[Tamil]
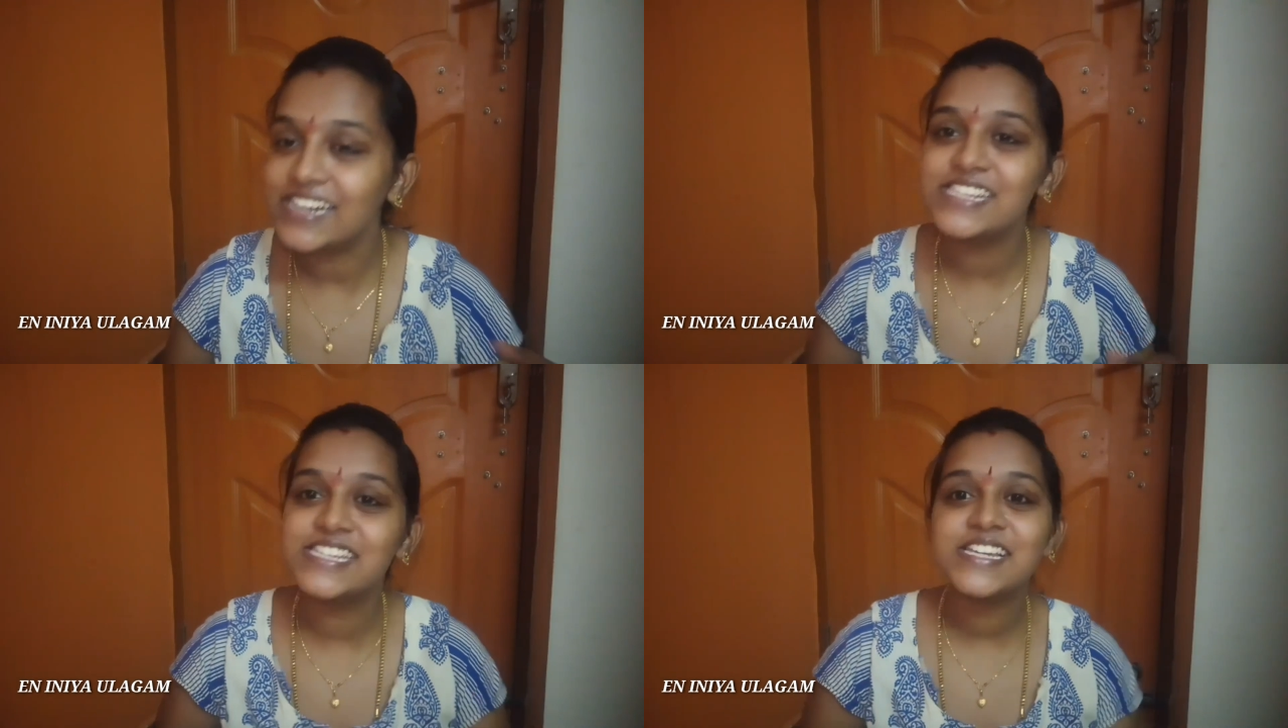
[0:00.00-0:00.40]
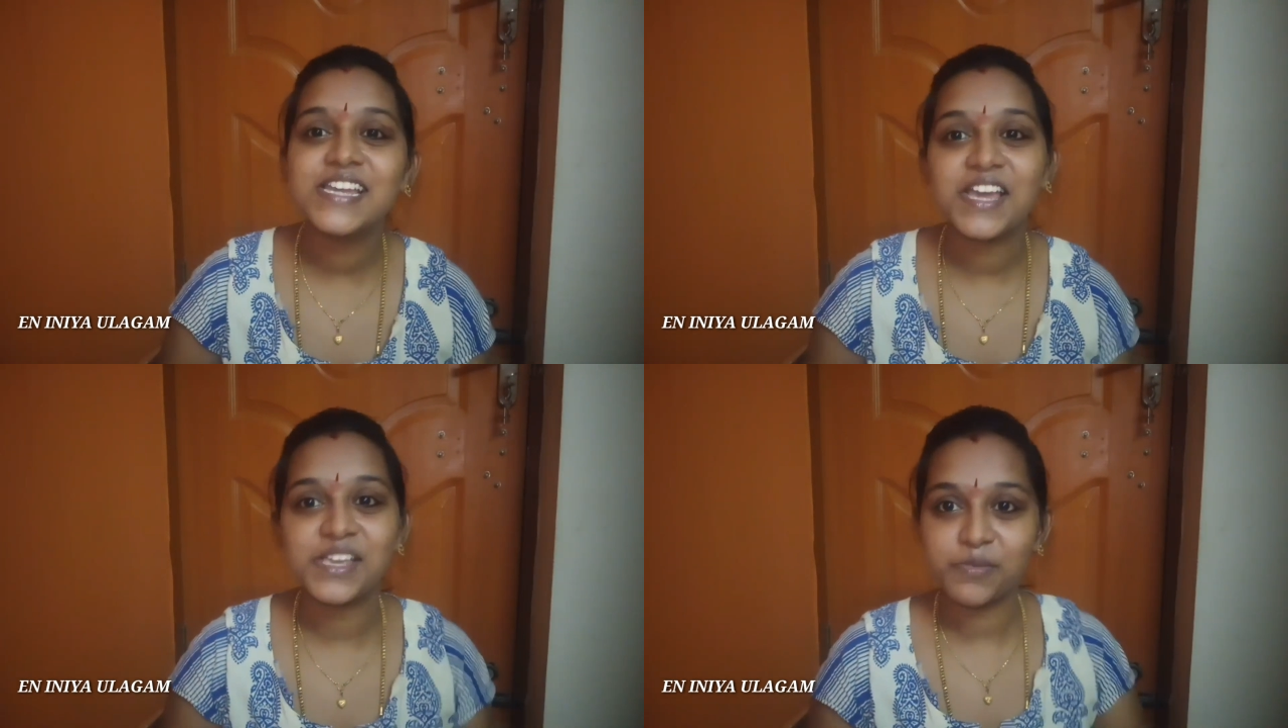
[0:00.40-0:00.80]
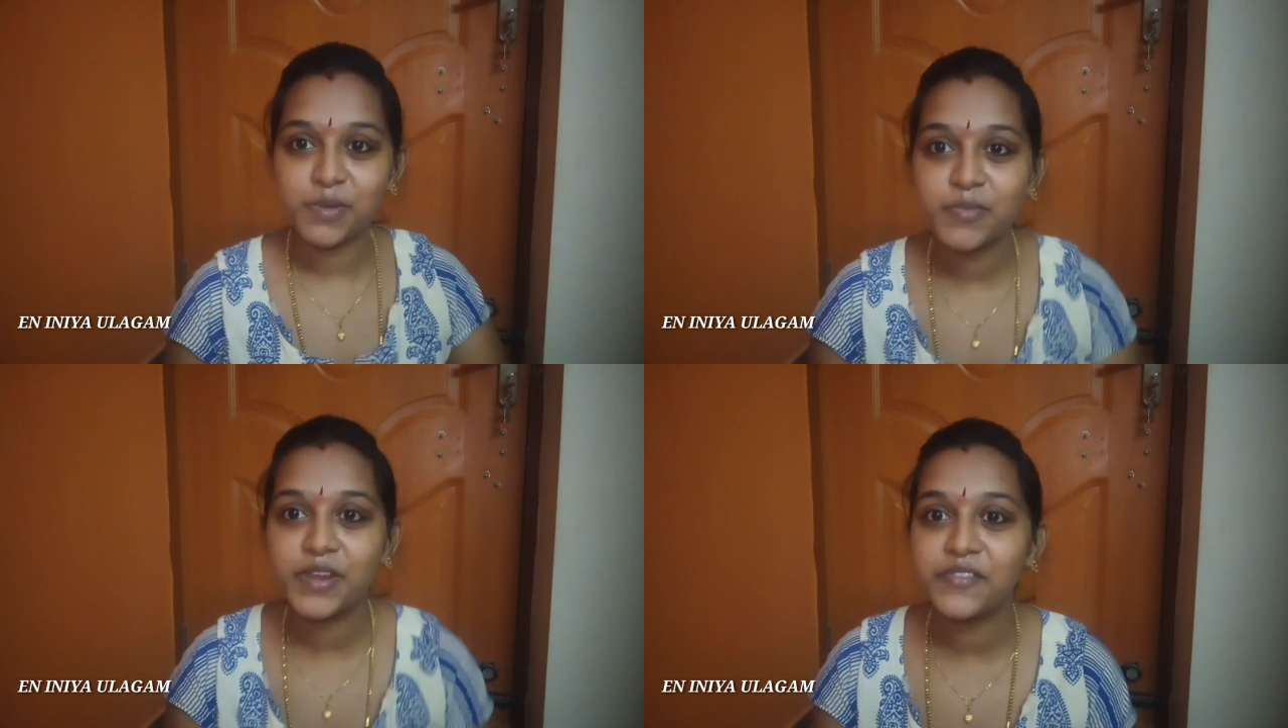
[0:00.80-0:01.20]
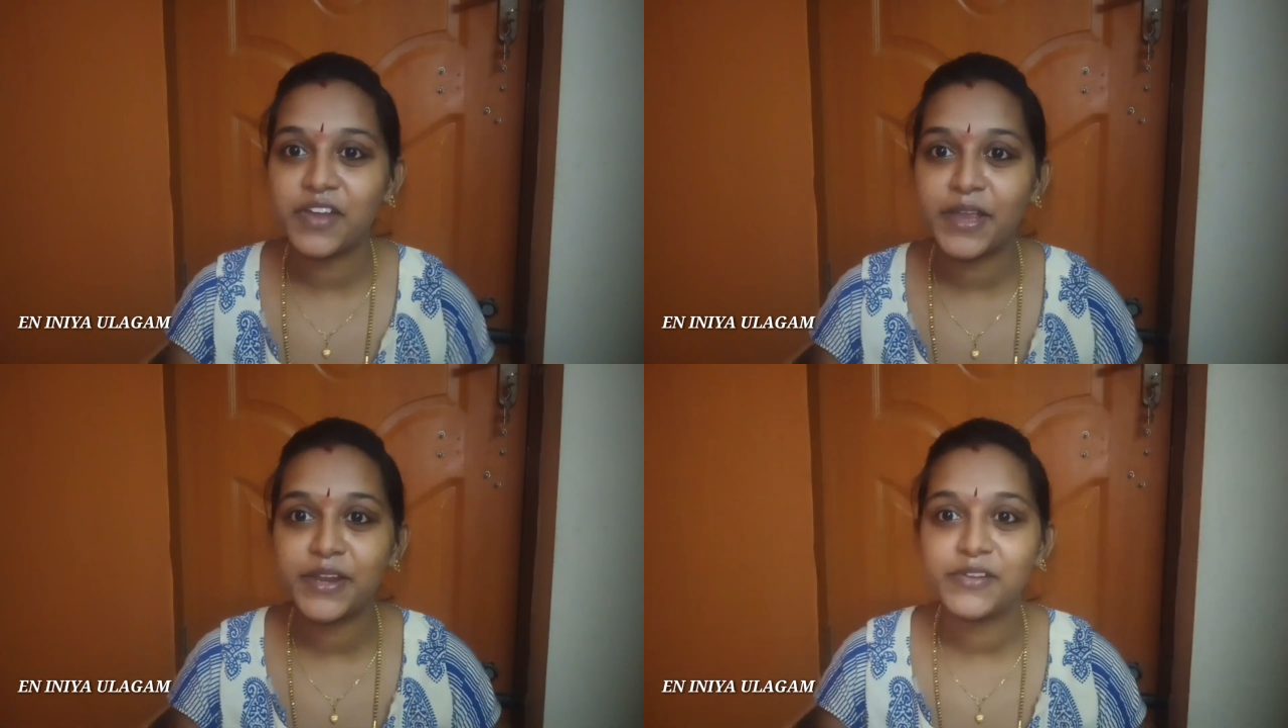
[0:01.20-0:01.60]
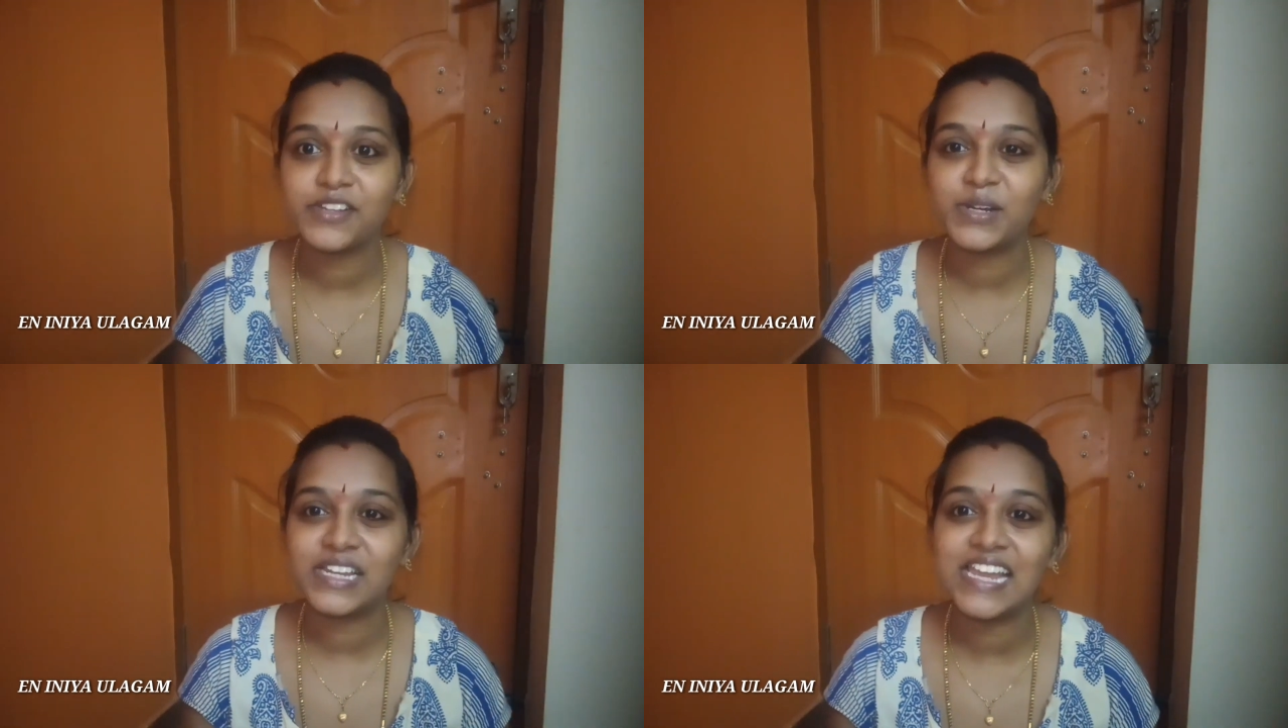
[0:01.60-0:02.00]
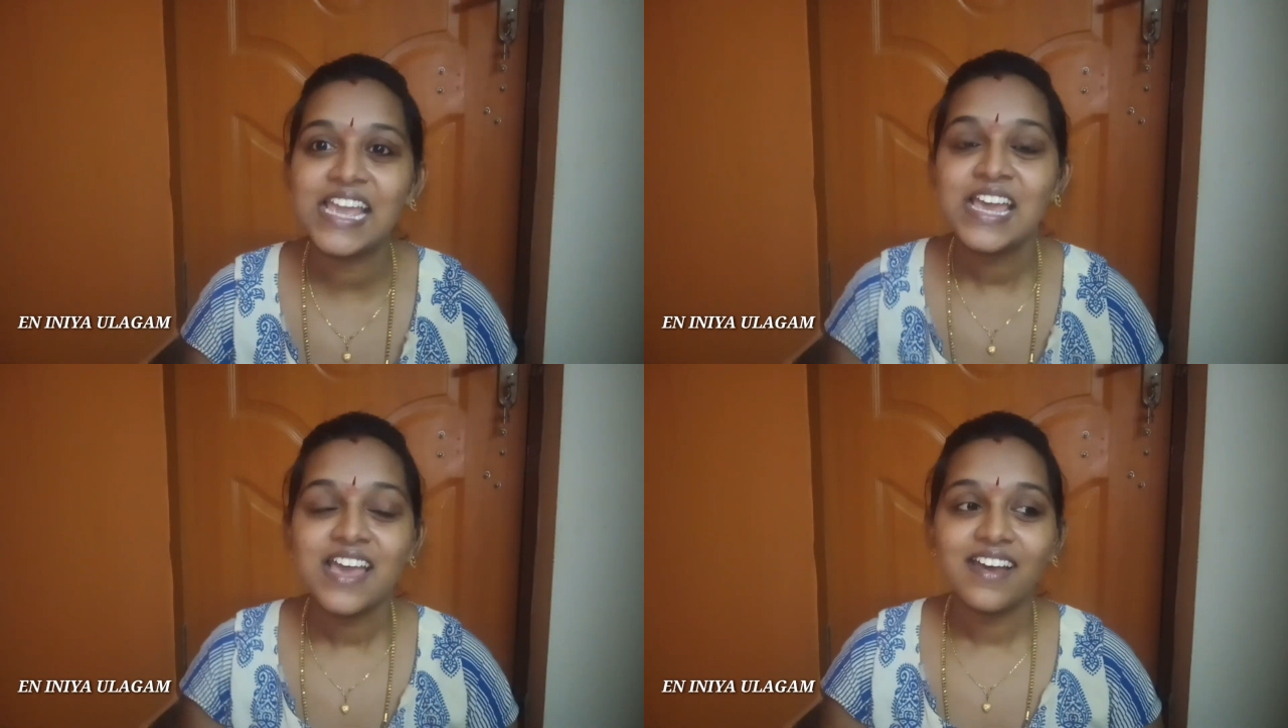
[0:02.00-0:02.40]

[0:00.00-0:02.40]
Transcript: ஆகிடுச்சு என் ஹஸ்பண்ட் போயிட்டு வாங்கிட்டு வந்த உடனே